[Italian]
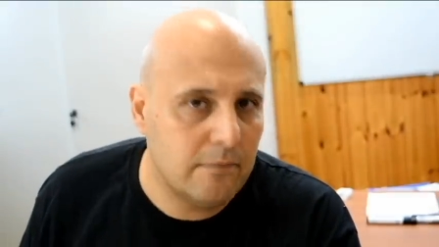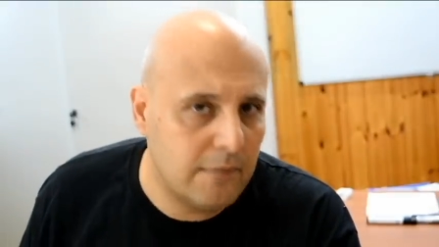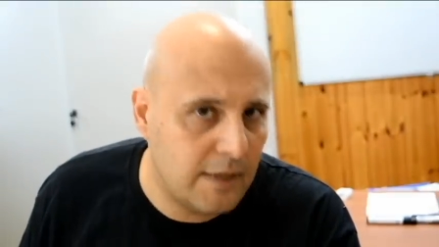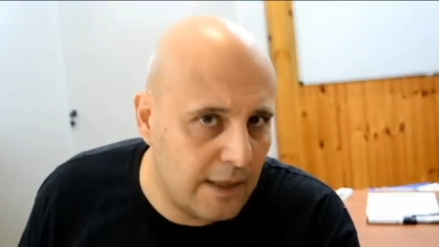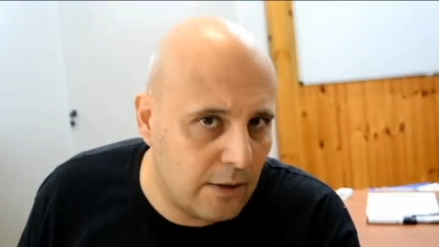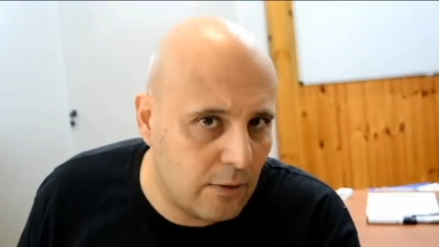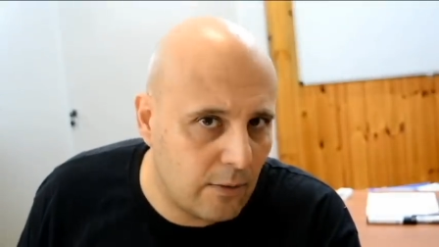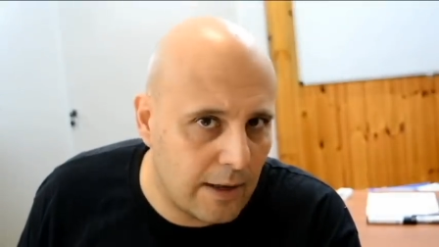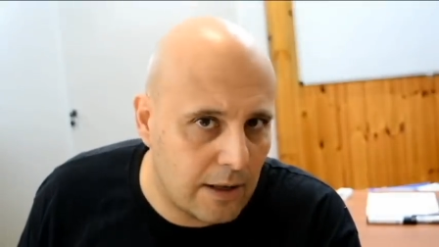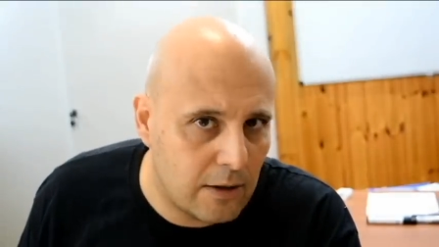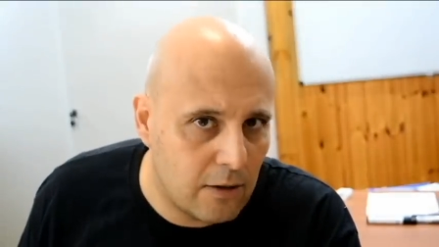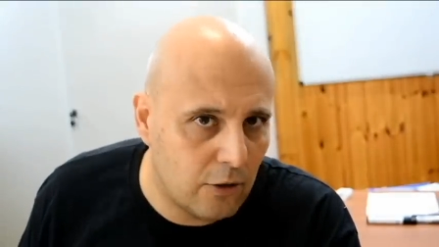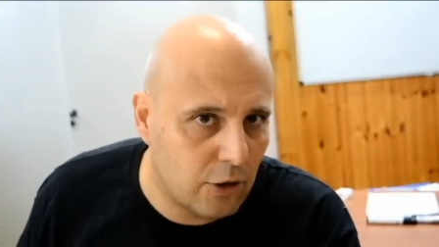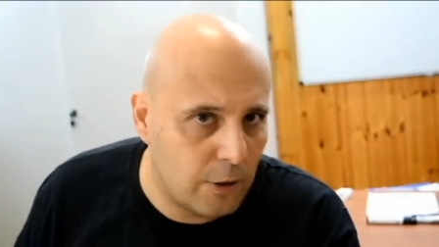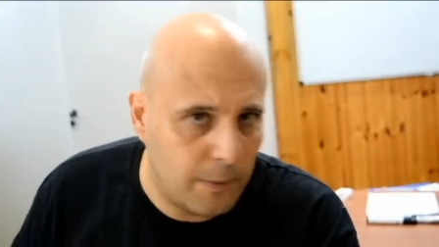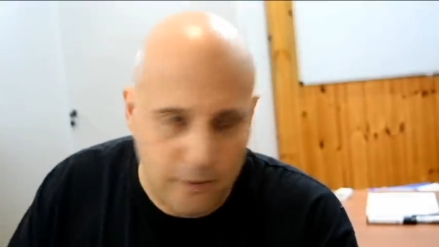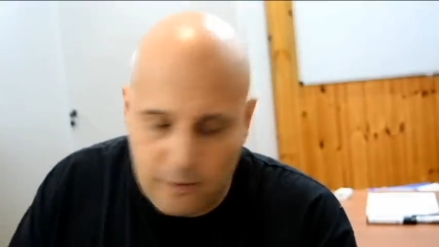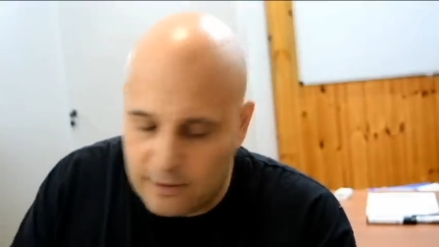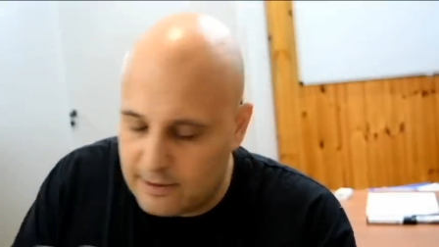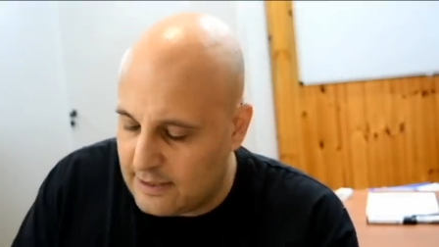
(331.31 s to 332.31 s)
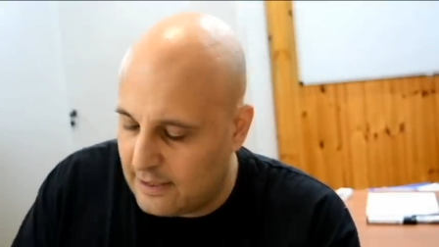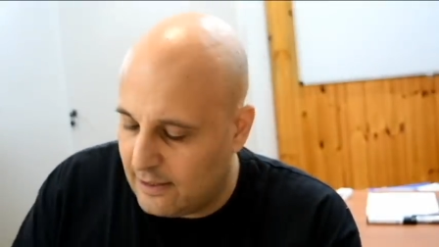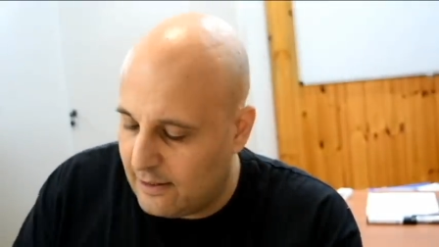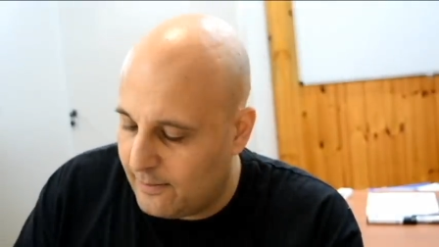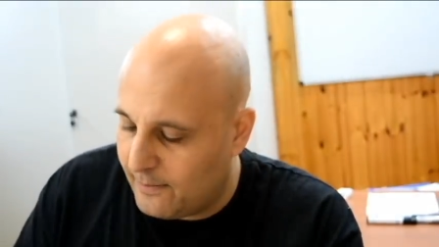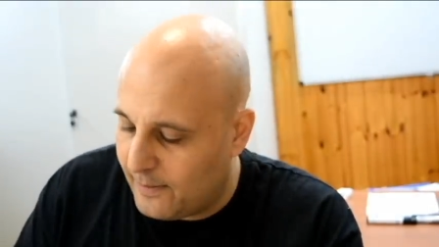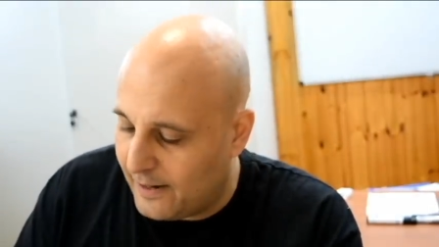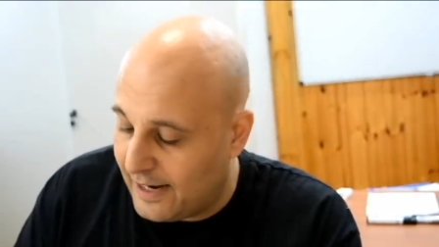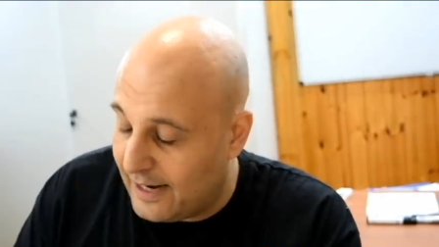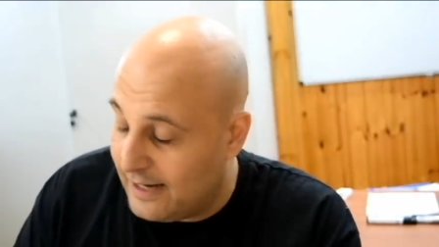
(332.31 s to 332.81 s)
ti dico una cosa, dopo
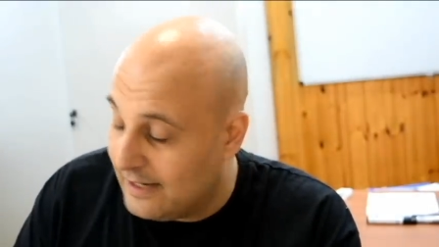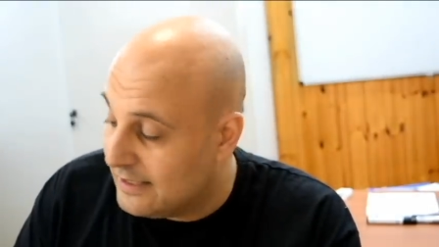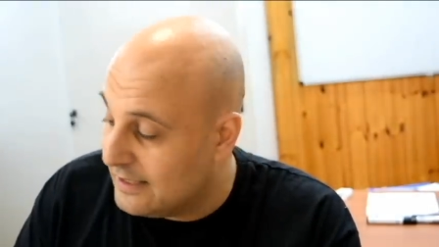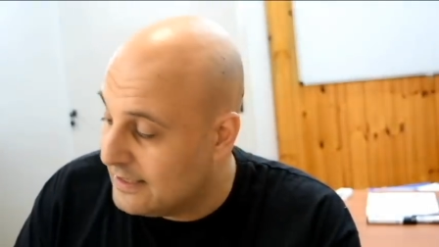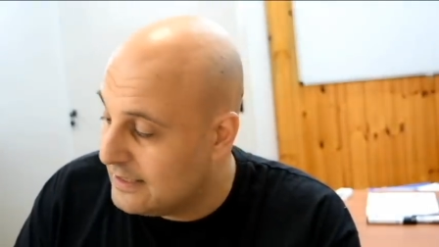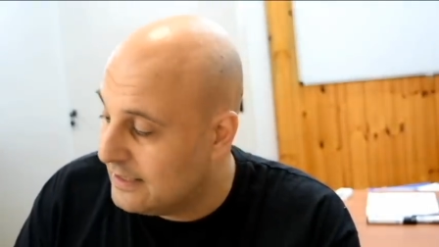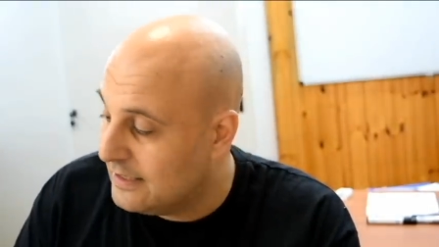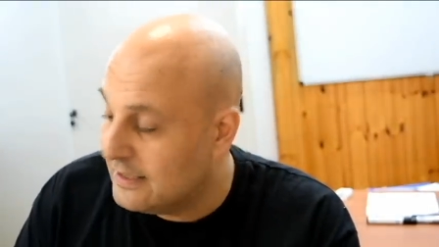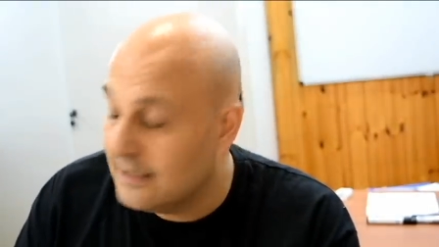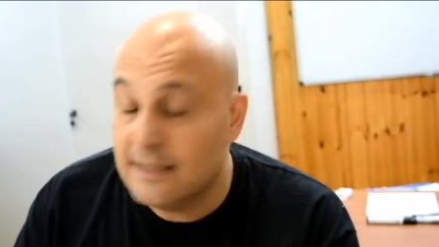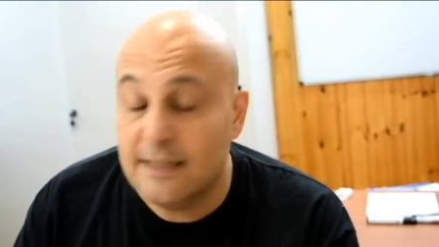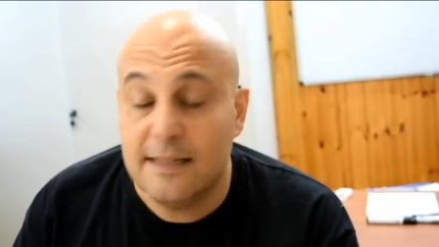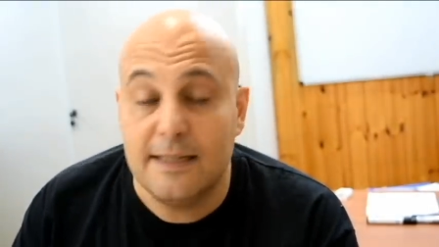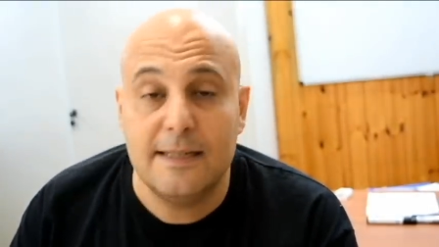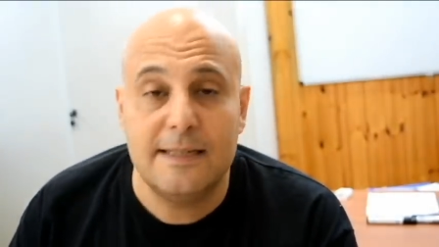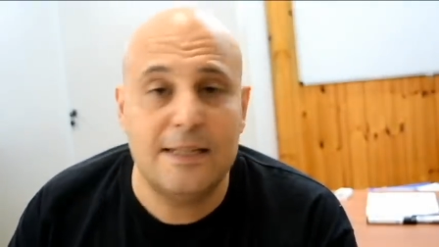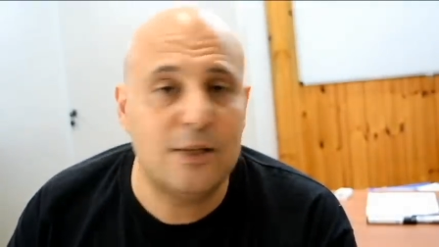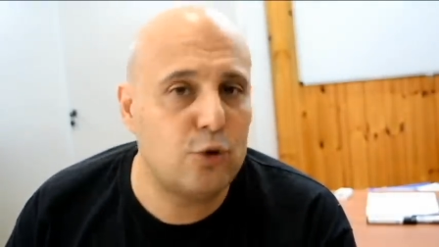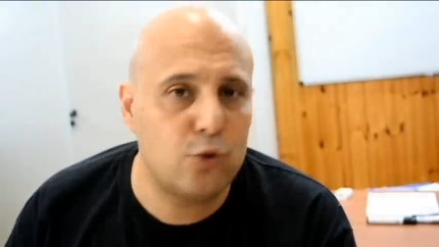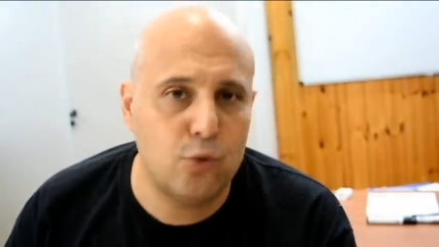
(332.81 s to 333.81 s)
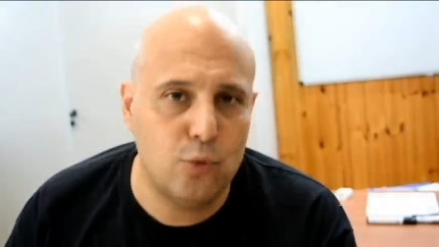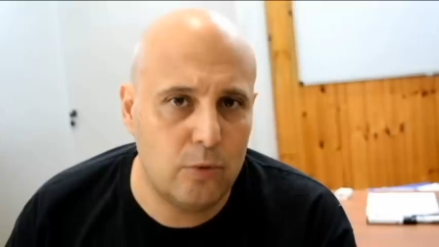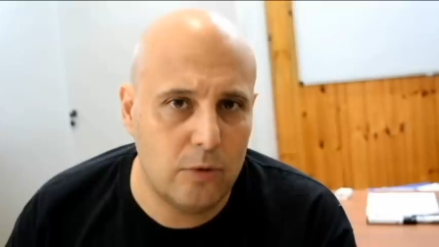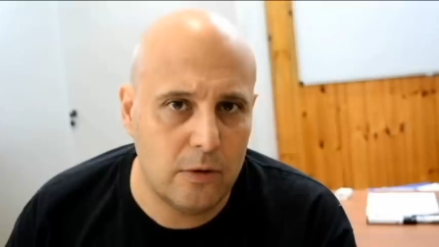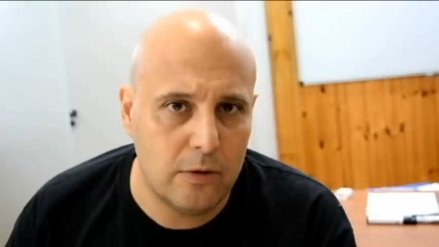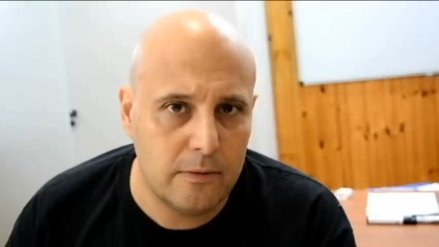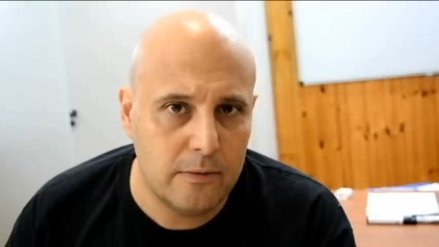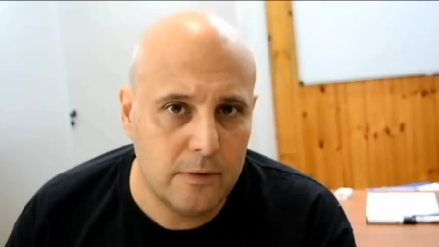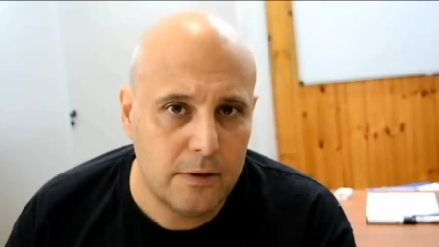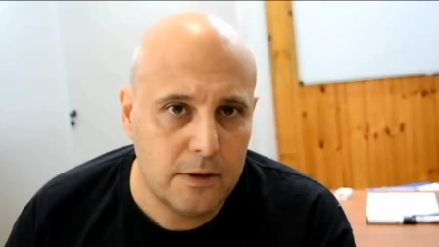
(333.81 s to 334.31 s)
questa parentesi, eh,
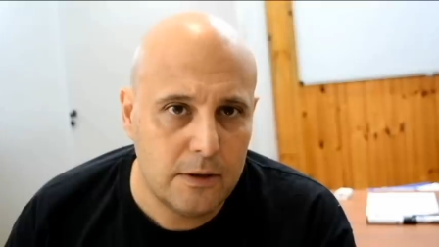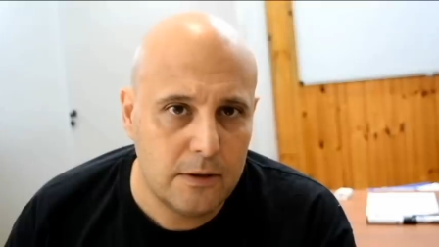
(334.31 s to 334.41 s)
nessuno